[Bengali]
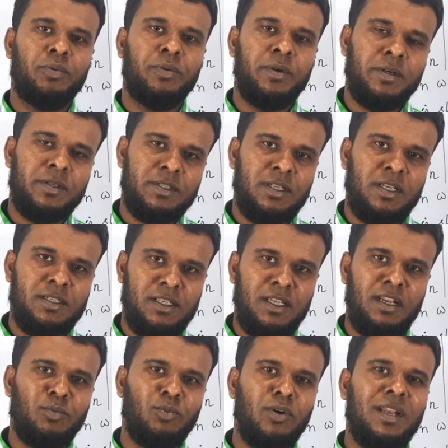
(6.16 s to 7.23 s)
ভিউয়ার্স
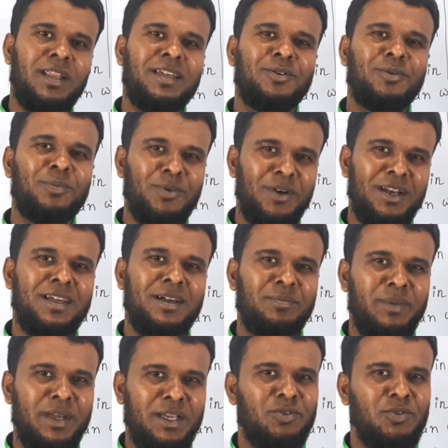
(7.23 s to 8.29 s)
আসসালামু আলাইকুম ওয়েলকাম
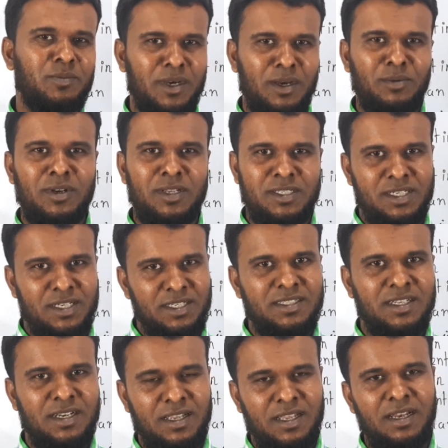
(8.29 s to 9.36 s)
ব্যাক টু মাহাবুল স্টাডি
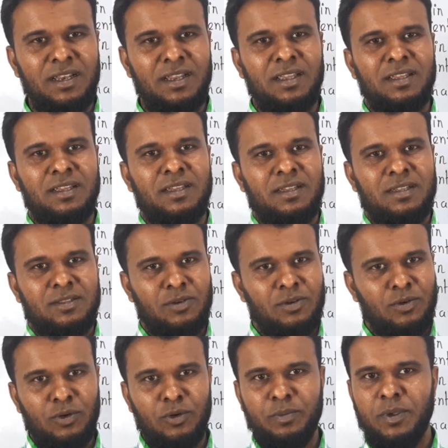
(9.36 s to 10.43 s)
সার্কেল তো
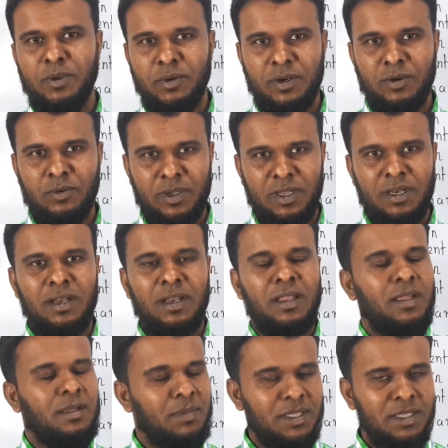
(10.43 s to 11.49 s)
হোপ ইউ আর ওয়েল
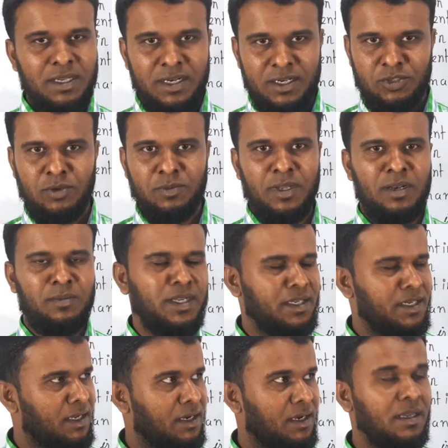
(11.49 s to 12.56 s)
বাই দ্য গ্রেস অফ
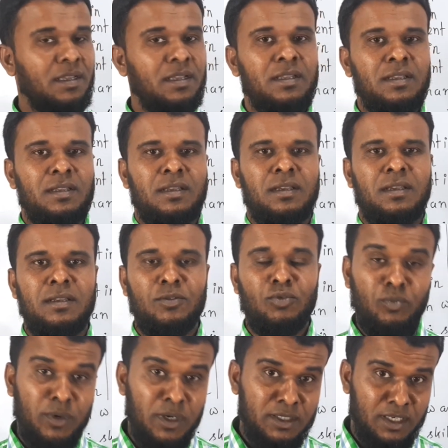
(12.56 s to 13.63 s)
আলমাইটি আল্লাহ
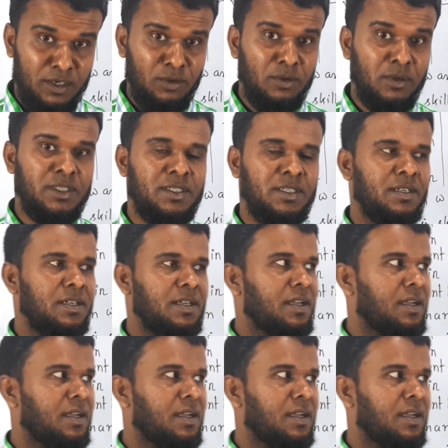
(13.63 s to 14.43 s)
তোমরা জানো কি যে